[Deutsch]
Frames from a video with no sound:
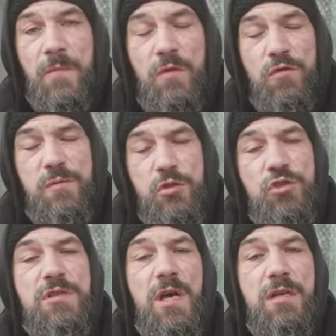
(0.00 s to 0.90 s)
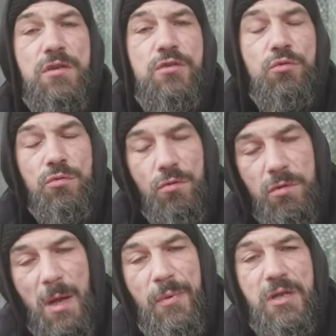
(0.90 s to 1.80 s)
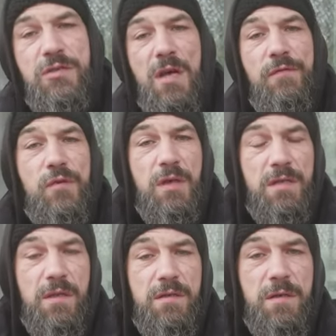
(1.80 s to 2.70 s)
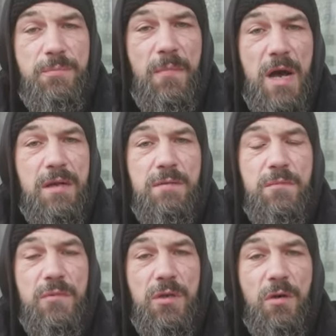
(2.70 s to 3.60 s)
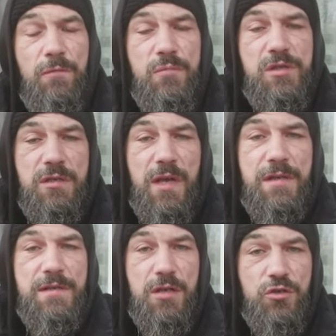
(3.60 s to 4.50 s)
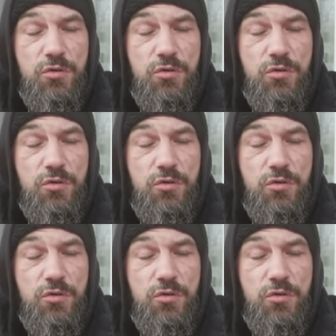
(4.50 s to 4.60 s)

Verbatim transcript: So zwischenzeitlich und unabhängig davon hat dann Yip Man, ne, ein bisschen Drängen seiner